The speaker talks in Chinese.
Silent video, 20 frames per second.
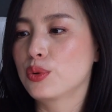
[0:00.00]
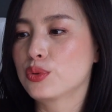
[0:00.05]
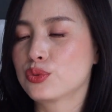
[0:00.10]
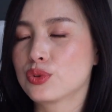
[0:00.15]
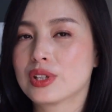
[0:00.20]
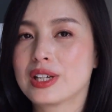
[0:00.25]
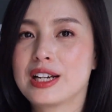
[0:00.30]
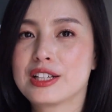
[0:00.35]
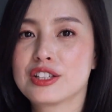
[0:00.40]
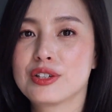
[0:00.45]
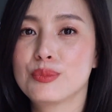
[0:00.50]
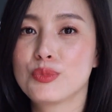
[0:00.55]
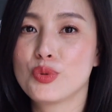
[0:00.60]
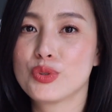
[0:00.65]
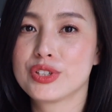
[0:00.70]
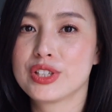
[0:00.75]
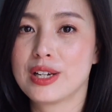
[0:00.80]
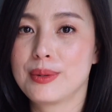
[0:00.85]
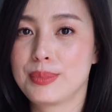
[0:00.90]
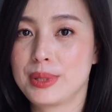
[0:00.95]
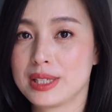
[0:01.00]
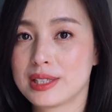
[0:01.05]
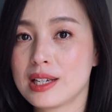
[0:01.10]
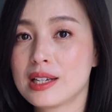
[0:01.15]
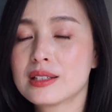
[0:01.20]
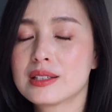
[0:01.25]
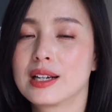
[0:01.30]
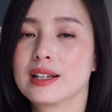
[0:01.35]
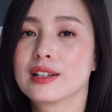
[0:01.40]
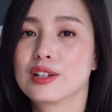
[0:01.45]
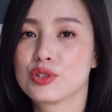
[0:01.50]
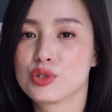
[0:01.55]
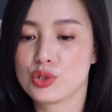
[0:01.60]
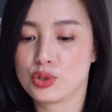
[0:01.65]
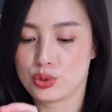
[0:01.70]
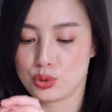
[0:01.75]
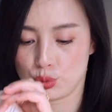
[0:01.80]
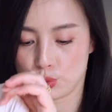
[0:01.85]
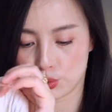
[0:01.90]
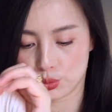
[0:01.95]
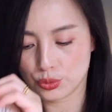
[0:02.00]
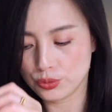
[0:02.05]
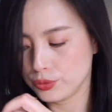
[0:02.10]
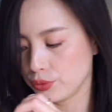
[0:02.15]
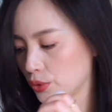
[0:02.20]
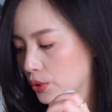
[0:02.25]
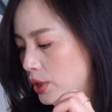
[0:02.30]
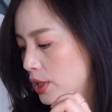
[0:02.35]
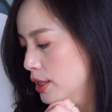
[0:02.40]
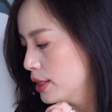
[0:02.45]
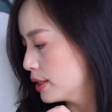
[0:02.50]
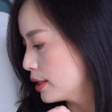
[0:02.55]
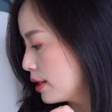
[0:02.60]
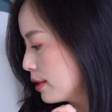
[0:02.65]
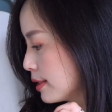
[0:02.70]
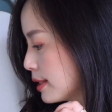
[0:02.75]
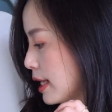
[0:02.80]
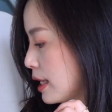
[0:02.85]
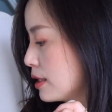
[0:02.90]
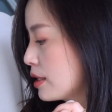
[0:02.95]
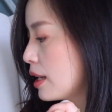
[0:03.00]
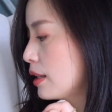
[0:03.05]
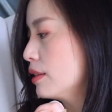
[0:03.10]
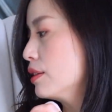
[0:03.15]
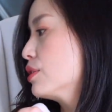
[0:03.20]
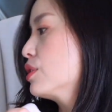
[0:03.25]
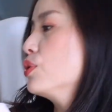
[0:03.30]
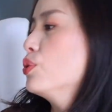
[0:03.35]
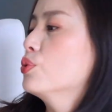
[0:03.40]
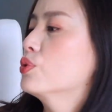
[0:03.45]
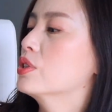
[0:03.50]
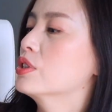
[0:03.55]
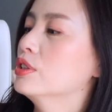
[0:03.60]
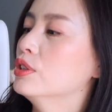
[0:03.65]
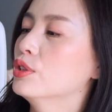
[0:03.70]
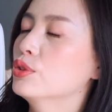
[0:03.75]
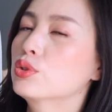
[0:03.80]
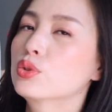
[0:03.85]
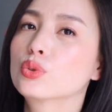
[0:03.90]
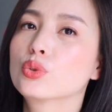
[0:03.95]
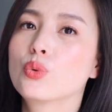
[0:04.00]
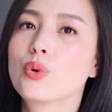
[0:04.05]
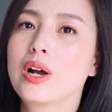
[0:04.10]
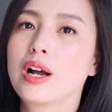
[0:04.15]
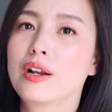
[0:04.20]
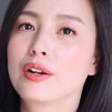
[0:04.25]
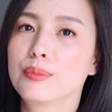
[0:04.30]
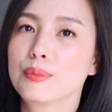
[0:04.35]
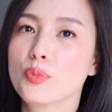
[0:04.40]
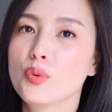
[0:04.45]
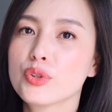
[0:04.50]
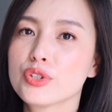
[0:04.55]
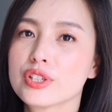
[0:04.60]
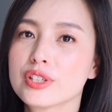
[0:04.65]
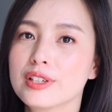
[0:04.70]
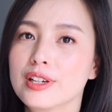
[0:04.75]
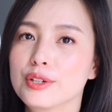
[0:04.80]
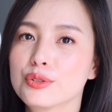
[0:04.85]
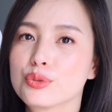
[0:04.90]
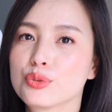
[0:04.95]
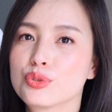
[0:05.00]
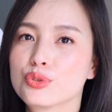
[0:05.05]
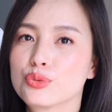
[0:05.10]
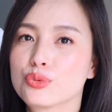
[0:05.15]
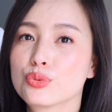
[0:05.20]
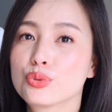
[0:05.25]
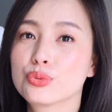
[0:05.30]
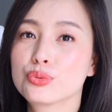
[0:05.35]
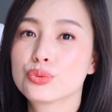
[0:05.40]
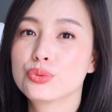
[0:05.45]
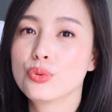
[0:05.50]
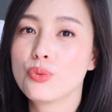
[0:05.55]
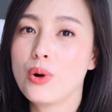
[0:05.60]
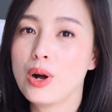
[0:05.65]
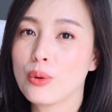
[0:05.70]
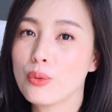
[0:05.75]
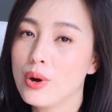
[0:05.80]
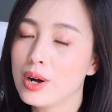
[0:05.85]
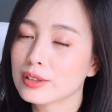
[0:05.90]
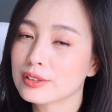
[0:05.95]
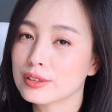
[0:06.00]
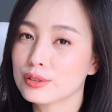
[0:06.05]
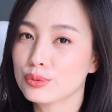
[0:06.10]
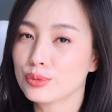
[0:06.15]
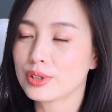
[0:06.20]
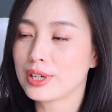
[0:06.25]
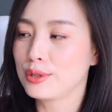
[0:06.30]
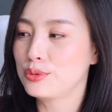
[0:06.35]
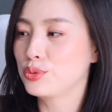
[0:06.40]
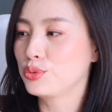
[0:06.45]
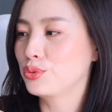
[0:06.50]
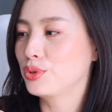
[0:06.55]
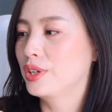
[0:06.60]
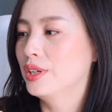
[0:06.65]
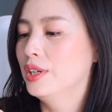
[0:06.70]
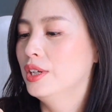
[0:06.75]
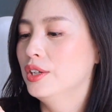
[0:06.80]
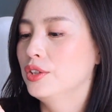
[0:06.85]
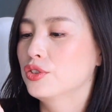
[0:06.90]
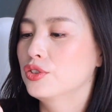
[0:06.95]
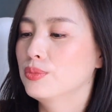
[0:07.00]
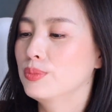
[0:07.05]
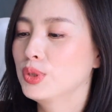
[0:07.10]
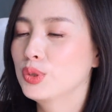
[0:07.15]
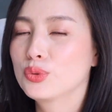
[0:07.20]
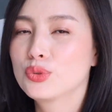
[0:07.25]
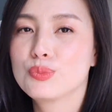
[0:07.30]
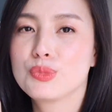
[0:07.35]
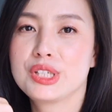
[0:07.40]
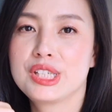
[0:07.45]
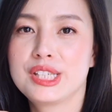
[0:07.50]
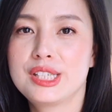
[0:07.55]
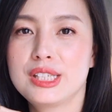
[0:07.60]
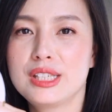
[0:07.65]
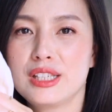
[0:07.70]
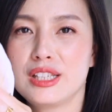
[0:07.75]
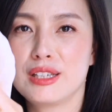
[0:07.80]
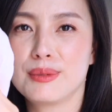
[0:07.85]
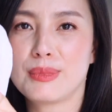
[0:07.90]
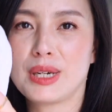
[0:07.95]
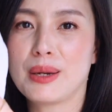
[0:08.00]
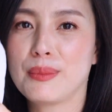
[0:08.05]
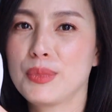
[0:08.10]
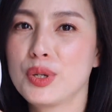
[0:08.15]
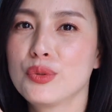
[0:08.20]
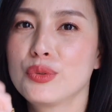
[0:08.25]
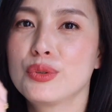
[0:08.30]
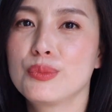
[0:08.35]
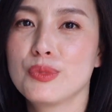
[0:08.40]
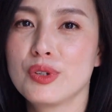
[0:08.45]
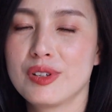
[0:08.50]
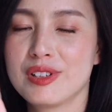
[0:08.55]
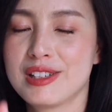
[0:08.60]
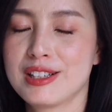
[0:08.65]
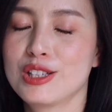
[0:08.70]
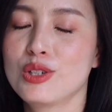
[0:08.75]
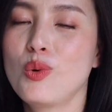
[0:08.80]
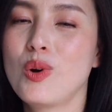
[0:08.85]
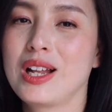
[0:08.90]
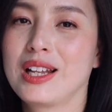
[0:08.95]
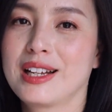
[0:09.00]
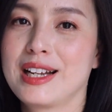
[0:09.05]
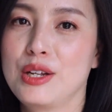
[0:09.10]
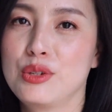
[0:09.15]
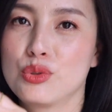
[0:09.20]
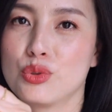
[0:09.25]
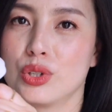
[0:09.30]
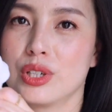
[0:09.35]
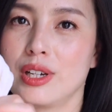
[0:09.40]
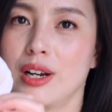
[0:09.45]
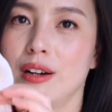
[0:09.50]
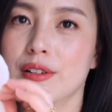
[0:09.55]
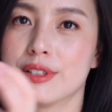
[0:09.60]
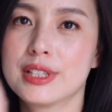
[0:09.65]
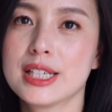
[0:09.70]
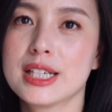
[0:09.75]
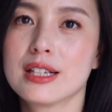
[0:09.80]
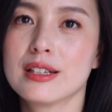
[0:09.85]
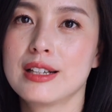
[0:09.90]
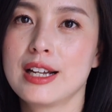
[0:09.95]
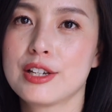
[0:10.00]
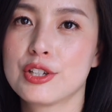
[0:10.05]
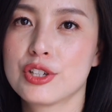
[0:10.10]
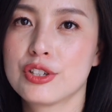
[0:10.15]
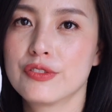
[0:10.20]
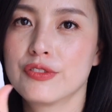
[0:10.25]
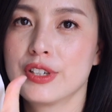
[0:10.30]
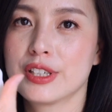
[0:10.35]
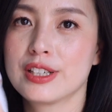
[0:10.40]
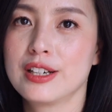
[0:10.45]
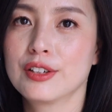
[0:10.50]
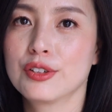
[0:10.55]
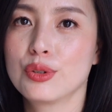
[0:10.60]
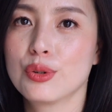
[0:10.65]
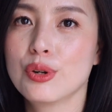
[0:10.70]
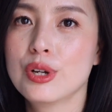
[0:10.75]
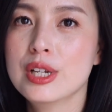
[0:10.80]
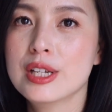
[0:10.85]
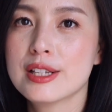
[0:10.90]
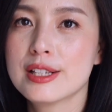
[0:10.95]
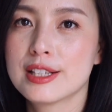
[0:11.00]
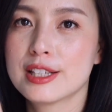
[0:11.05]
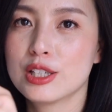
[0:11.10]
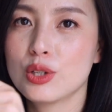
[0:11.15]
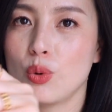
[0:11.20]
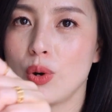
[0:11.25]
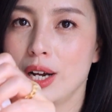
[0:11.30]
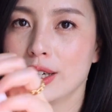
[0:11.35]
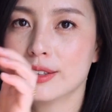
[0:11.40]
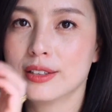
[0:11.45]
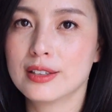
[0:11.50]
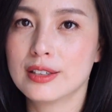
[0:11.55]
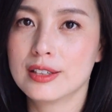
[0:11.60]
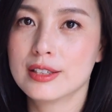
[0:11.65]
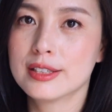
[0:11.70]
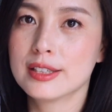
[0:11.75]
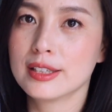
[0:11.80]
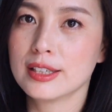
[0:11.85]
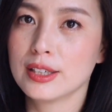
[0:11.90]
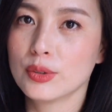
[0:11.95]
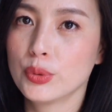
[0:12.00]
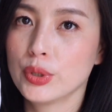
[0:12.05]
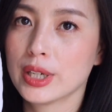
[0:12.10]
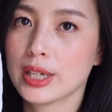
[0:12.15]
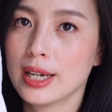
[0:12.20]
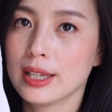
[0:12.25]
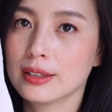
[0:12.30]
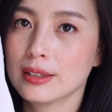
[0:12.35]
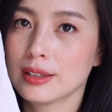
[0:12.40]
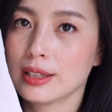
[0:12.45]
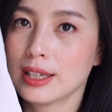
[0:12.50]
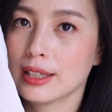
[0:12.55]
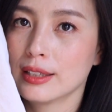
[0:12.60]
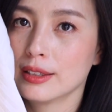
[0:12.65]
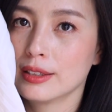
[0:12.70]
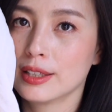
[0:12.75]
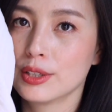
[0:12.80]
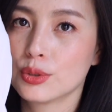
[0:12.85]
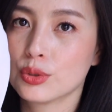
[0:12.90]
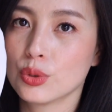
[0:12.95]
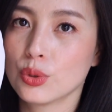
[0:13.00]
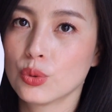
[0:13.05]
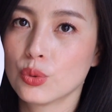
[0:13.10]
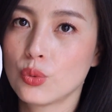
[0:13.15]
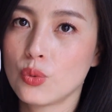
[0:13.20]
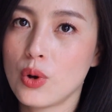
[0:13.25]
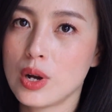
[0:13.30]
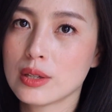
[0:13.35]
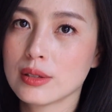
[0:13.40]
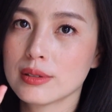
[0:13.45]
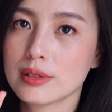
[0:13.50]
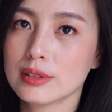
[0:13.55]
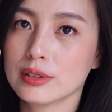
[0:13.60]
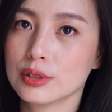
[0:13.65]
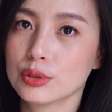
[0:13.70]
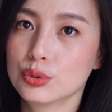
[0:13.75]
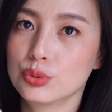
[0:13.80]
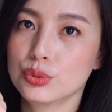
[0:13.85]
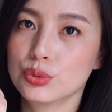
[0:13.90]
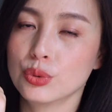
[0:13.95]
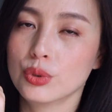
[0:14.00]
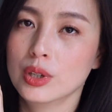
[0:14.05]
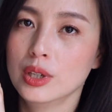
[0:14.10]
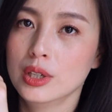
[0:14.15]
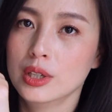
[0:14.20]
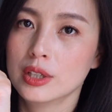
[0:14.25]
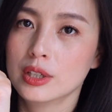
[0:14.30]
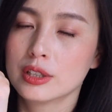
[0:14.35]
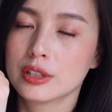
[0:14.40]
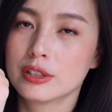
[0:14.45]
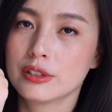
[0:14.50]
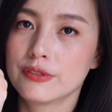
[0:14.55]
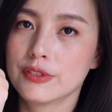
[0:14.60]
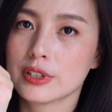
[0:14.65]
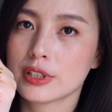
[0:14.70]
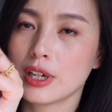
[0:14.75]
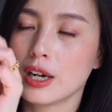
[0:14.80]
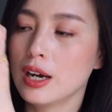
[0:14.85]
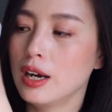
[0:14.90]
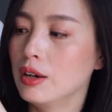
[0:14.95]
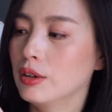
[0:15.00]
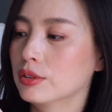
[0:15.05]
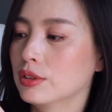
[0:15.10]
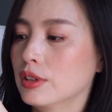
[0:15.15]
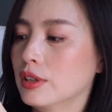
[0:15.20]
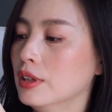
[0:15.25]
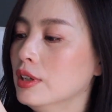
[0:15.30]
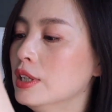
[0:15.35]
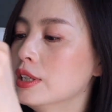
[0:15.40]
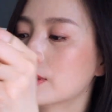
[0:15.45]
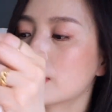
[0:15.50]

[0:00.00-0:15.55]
我觉得它这个摸起来比三宅的褶皱舒服。像三宅的这种褶皱的话，你摸起来就是粗粗犷犷的那种感觉，就没有那么细腻嘛，没有那么丝滑的感觉。然后这个它是非常有丝滑的，而且你会看到它的那种光泽度是非常好的。